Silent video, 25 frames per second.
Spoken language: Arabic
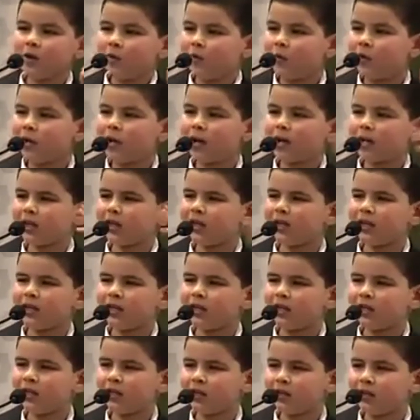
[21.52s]

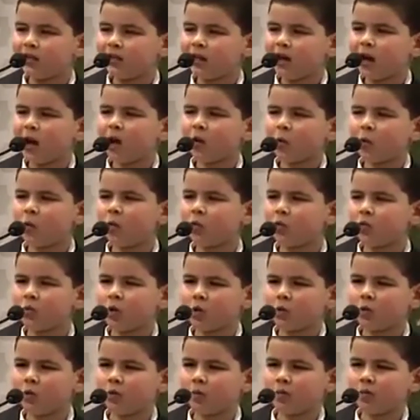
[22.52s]
ولكني أقول
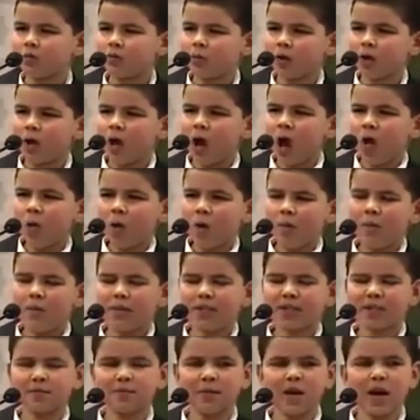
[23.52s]
لكم
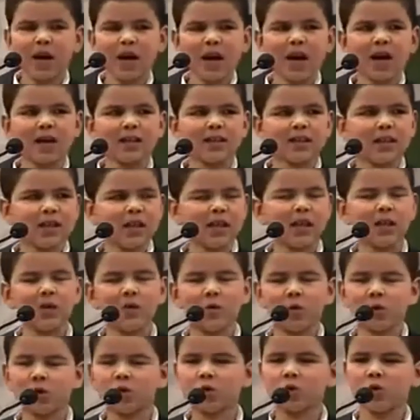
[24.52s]
وباسم هذه
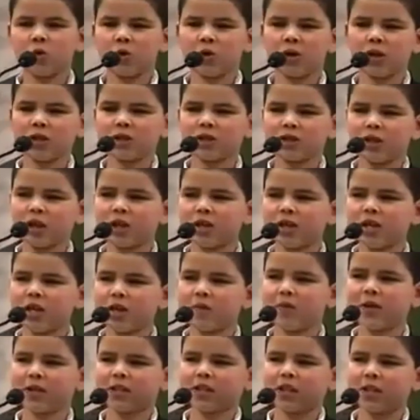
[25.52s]
الوجوه
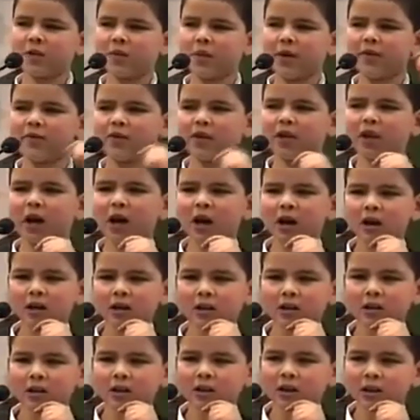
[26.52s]
الطيبة البريئة
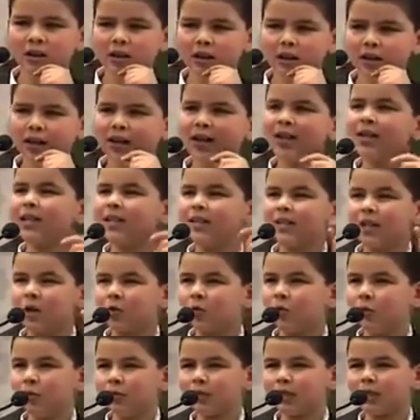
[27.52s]

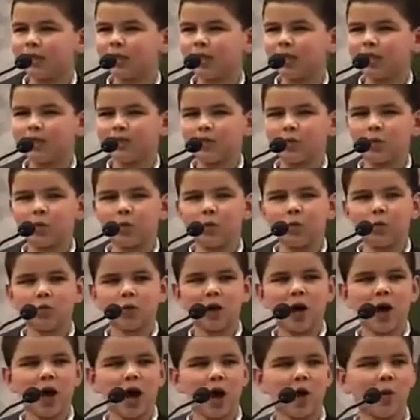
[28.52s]
إنكم
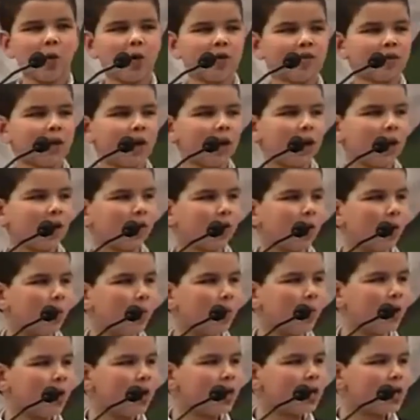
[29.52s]
ستتركونها
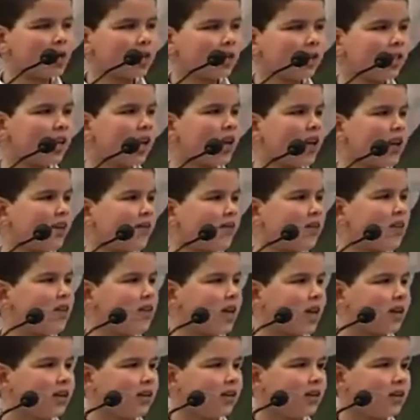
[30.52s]
وراءكم
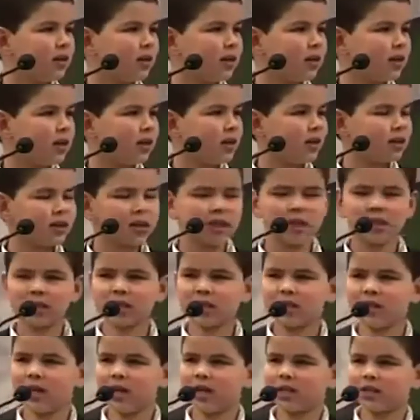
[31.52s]
ظهريا
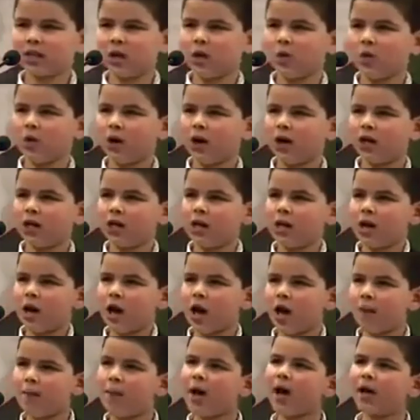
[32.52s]
سنتنازع
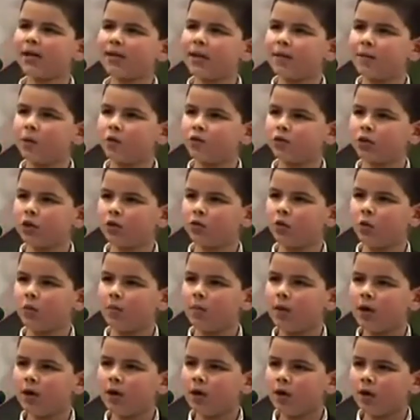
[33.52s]
عليها بعد موتكم
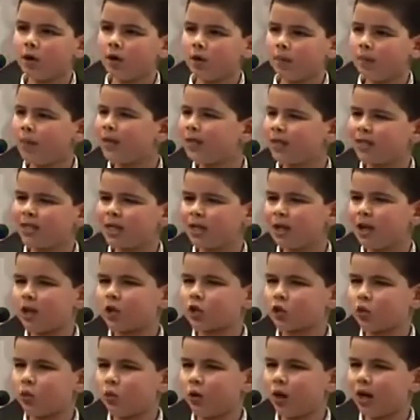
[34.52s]
من
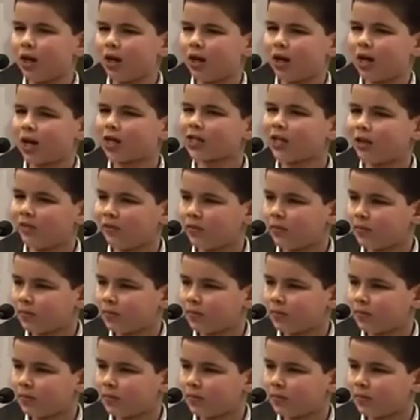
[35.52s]
سيحصل على الأكثر